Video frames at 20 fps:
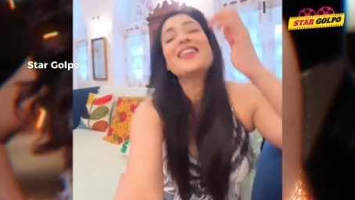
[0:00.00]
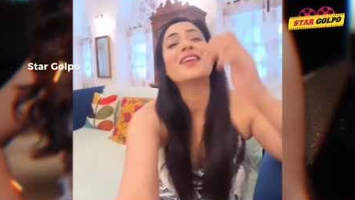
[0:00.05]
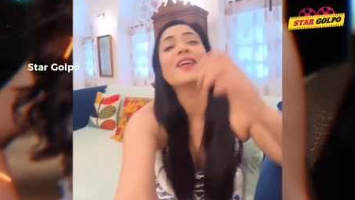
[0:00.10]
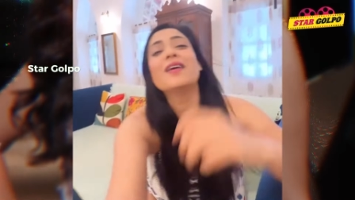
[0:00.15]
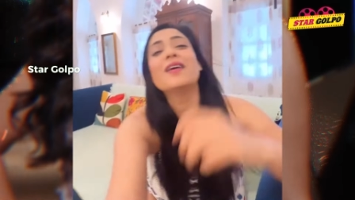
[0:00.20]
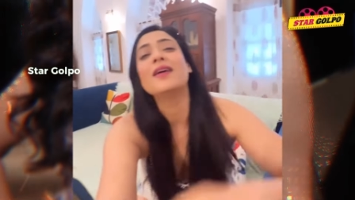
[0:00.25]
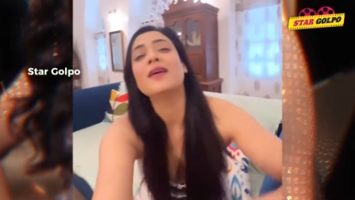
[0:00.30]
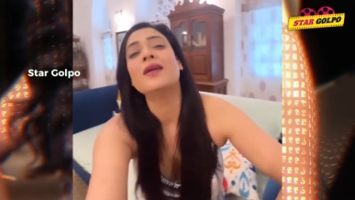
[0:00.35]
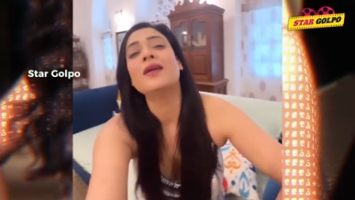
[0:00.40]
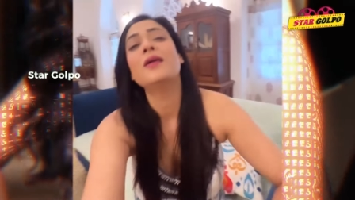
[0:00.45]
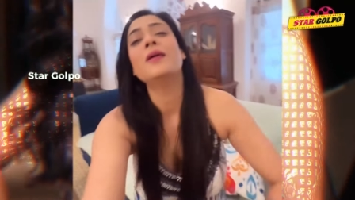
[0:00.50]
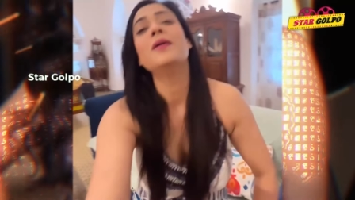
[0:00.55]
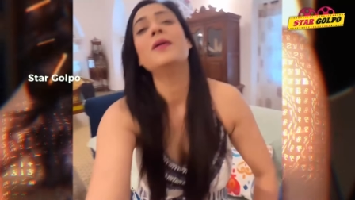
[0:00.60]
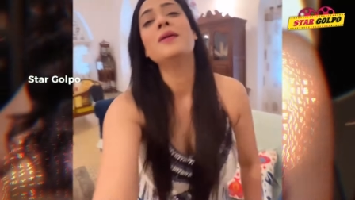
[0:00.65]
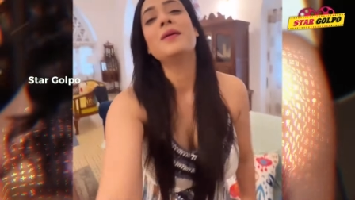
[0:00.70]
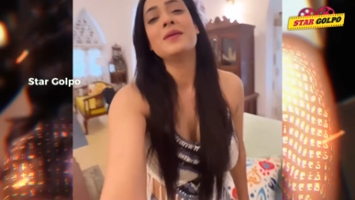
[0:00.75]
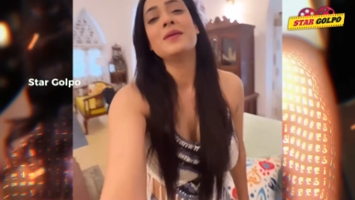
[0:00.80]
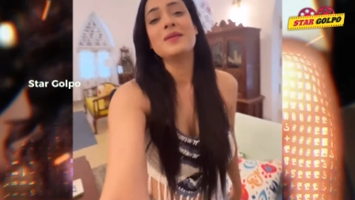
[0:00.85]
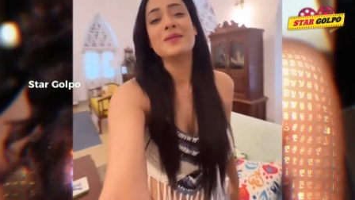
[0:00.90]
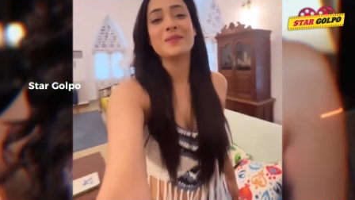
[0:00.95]
আসি শ্বেতা
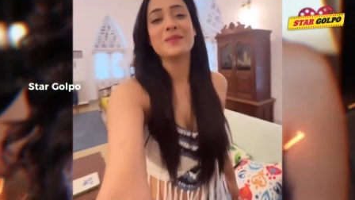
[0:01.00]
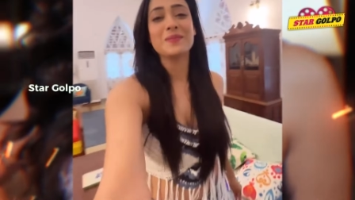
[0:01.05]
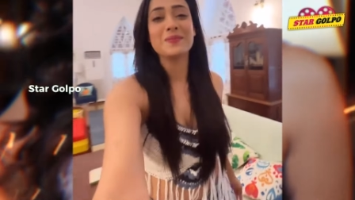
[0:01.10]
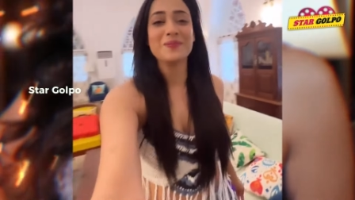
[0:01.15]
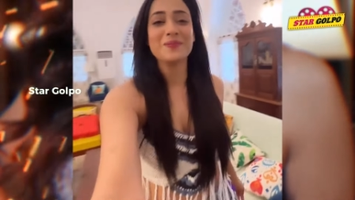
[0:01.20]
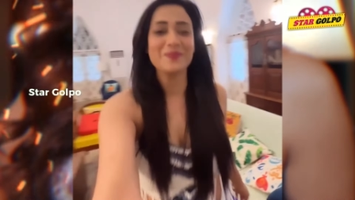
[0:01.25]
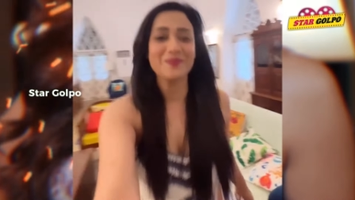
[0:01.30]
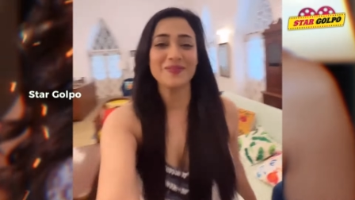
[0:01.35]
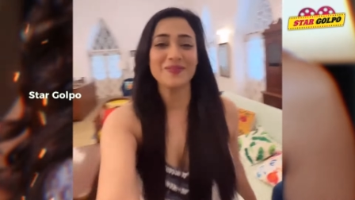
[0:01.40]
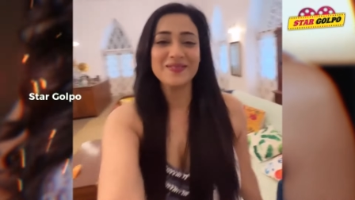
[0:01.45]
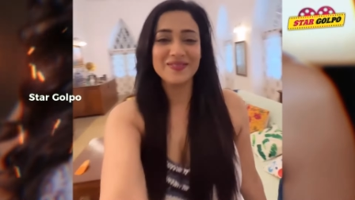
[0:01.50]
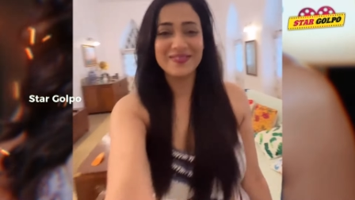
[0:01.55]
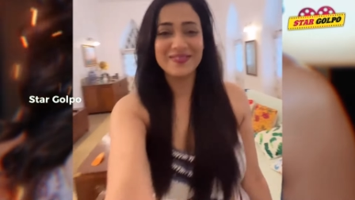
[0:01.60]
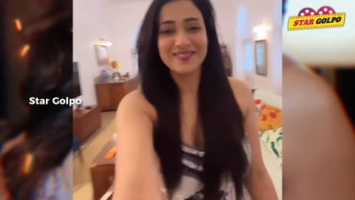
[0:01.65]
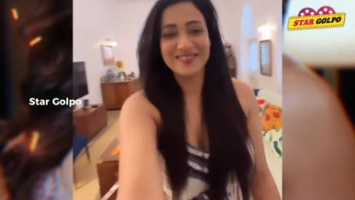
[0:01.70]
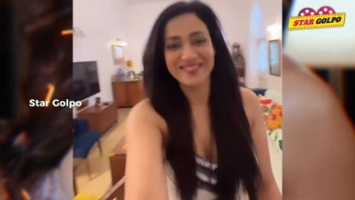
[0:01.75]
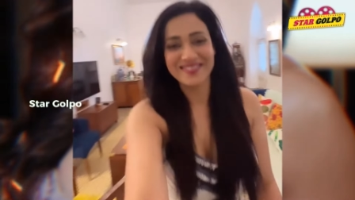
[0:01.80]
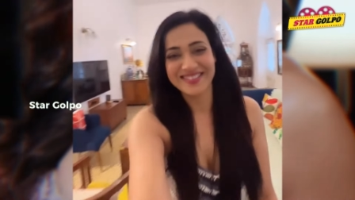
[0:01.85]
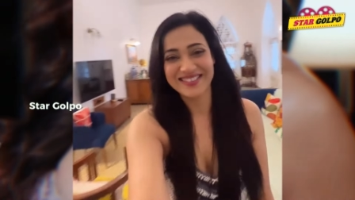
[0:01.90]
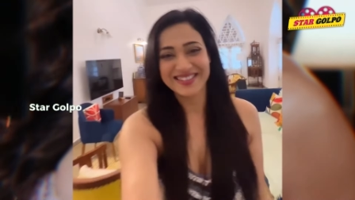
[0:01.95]
তিওয়ারির কাছে শ্বেতা
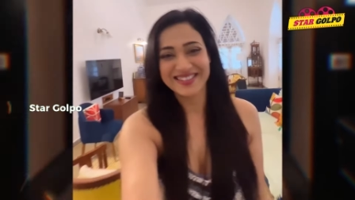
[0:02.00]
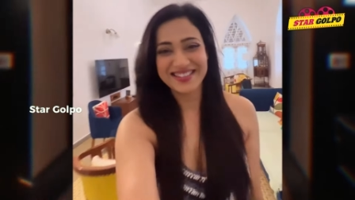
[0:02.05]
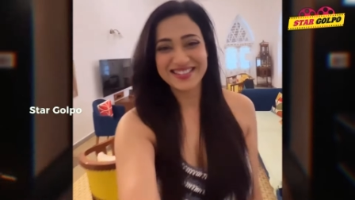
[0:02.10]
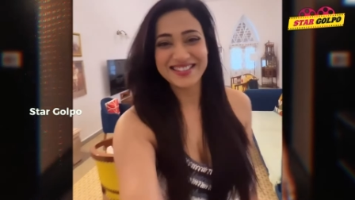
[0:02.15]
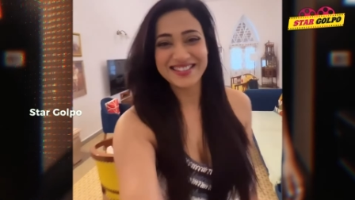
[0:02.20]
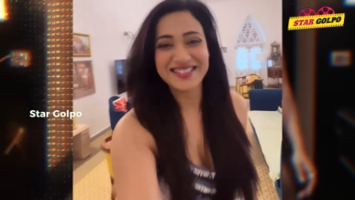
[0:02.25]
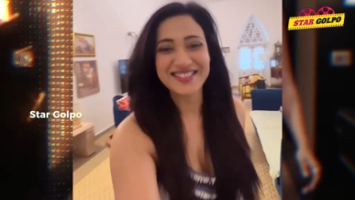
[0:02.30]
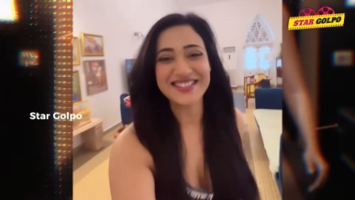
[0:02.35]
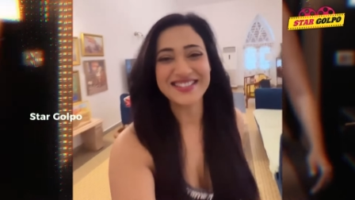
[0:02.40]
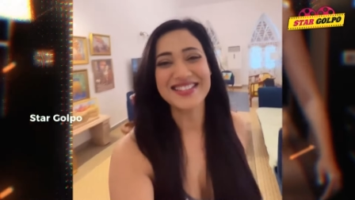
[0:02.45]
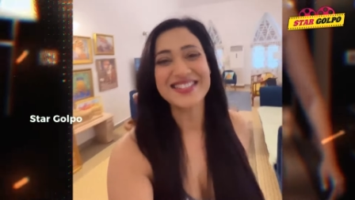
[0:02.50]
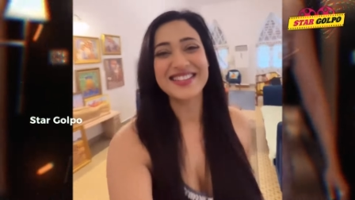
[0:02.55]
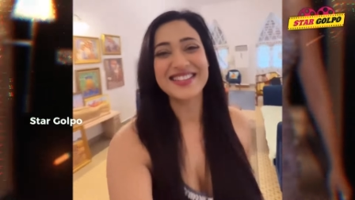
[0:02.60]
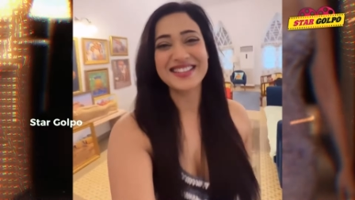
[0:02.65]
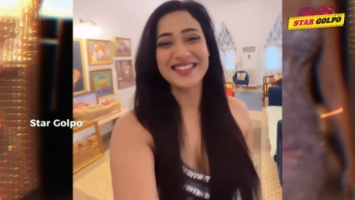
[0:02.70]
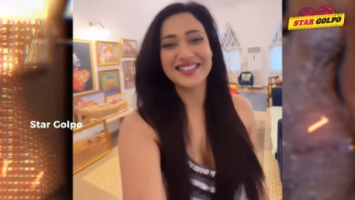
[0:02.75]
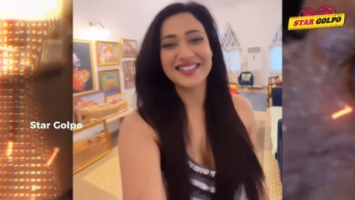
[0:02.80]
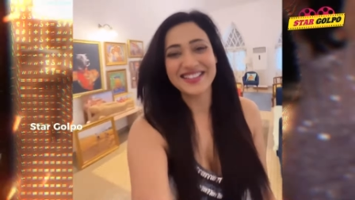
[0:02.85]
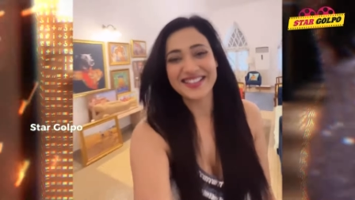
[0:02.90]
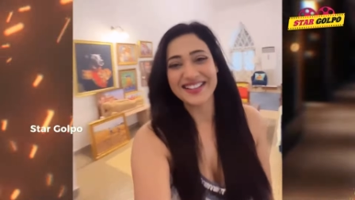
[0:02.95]
তিওয়ারির তো দুই দুইবার
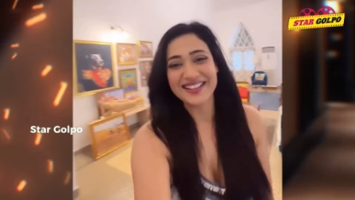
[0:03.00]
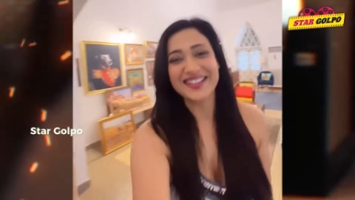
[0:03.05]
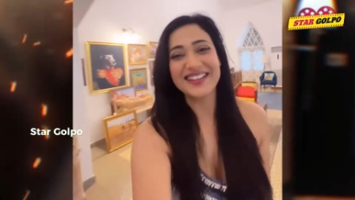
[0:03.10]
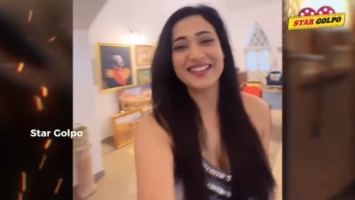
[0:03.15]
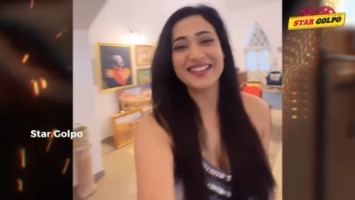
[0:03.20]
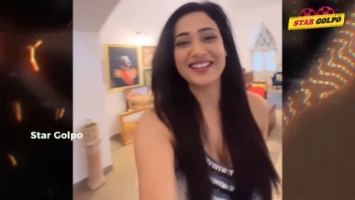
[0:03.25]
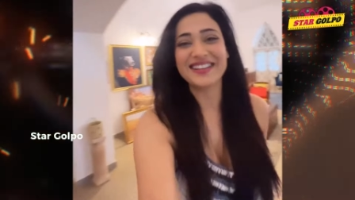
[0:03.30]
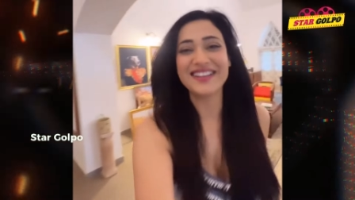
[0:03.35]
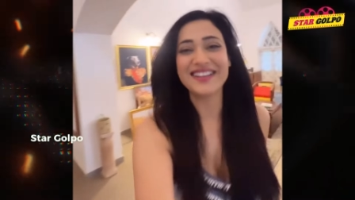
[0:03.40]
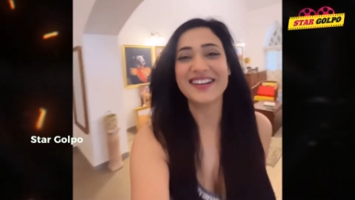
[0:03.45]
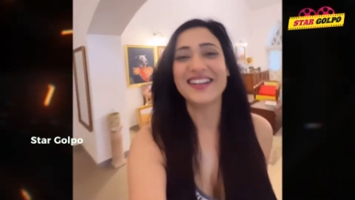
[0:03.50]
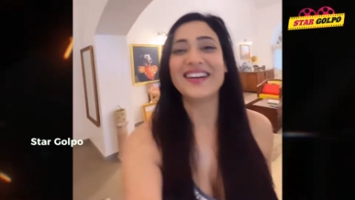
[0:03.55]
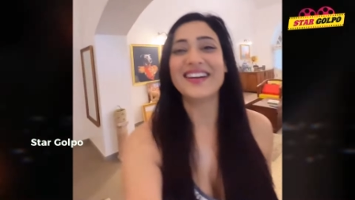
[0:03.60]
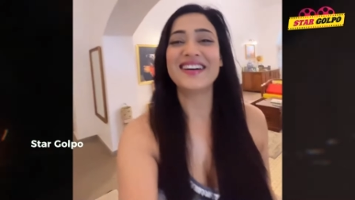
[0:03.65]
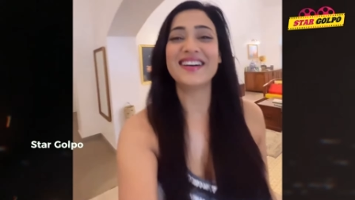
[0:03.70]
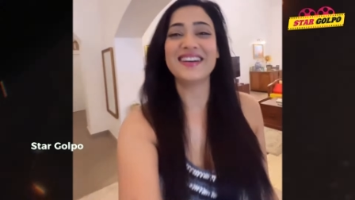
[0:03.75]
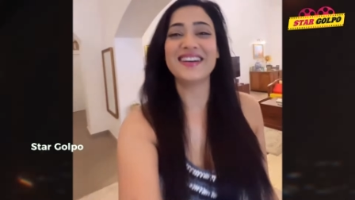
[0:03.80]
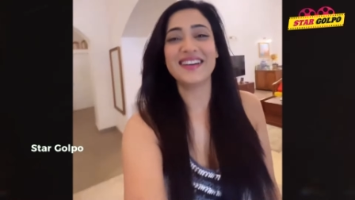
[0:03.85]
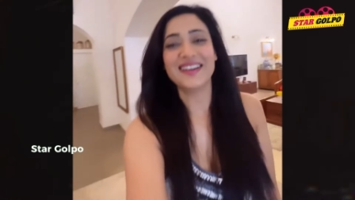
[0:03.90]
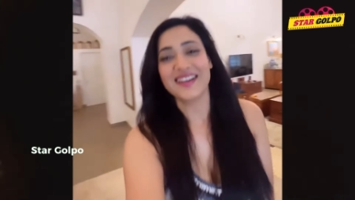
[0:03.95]
বিয়ে হয়েছিল বাট
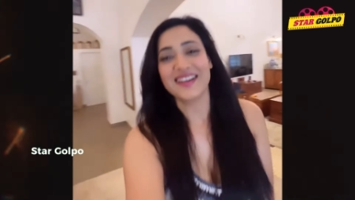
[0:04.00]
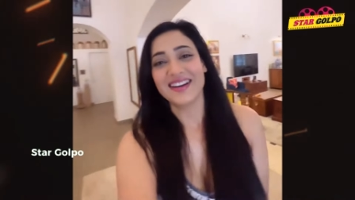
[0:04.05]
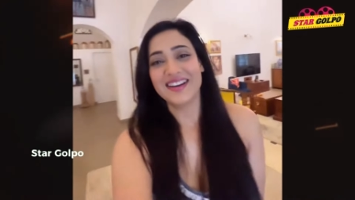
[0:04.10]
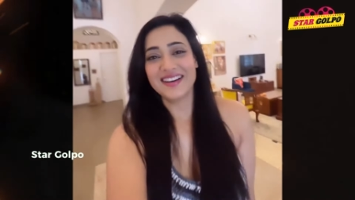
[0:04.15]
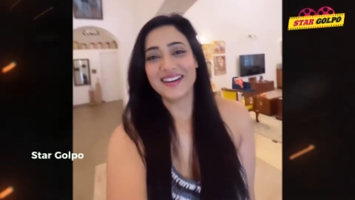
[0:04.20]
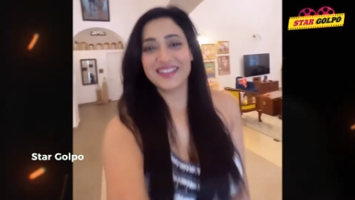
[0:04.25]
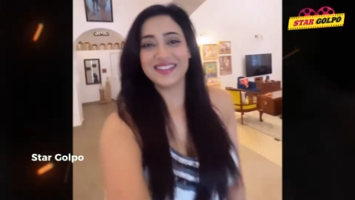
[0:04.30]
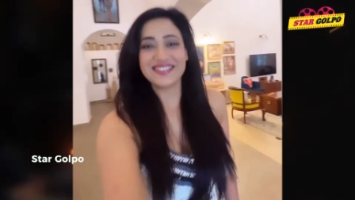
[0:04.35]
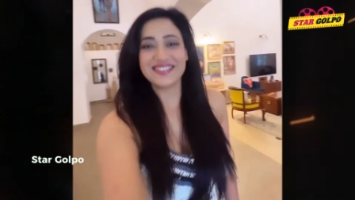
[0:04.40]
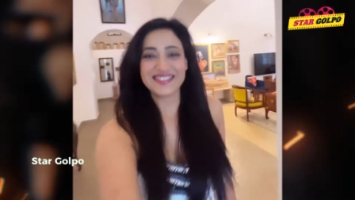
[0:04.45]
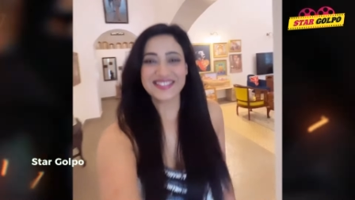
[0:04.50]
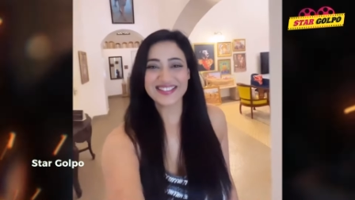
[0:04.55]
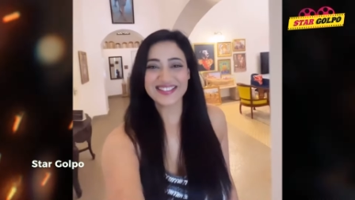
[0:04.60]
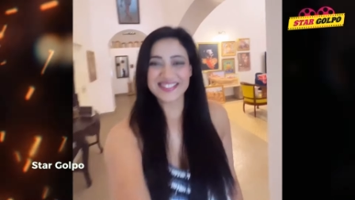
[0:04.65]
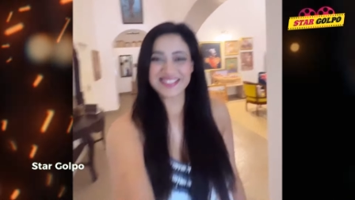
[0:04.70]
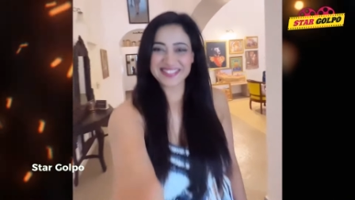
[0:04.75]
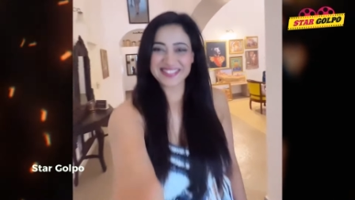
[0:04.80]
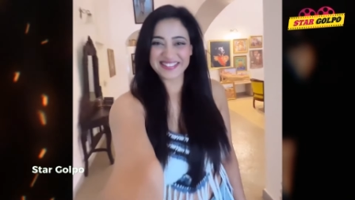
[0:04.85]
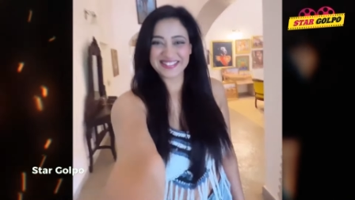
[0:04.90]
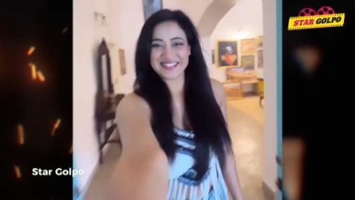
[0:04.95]
আনফর্চুনেটলি সেগুলো
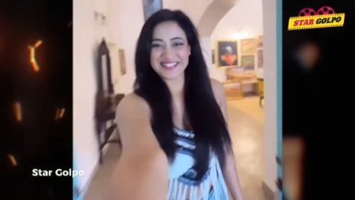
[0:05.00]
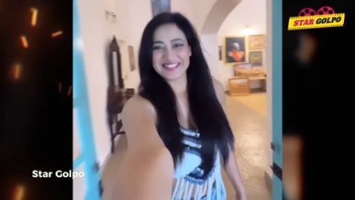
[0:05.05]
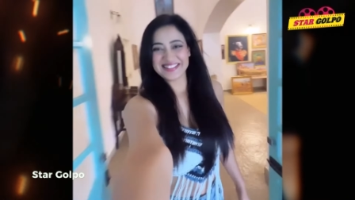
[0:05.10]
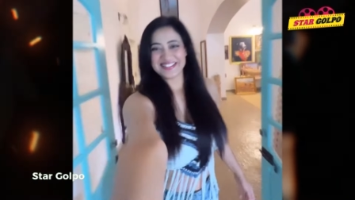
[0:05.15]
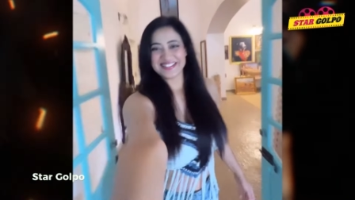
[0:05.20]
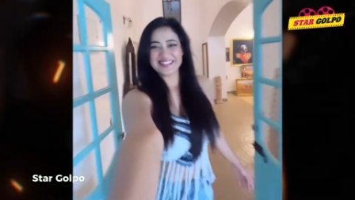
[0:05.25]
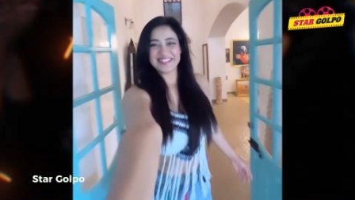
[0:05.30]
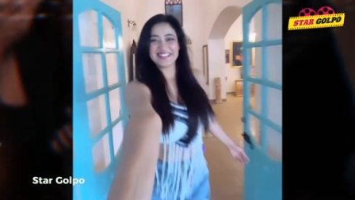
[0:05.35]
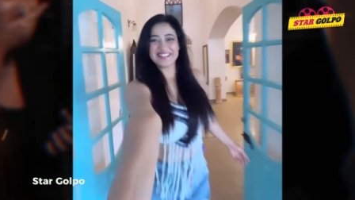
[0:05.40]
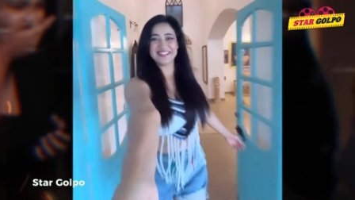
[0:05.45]
একটাও টিকেনি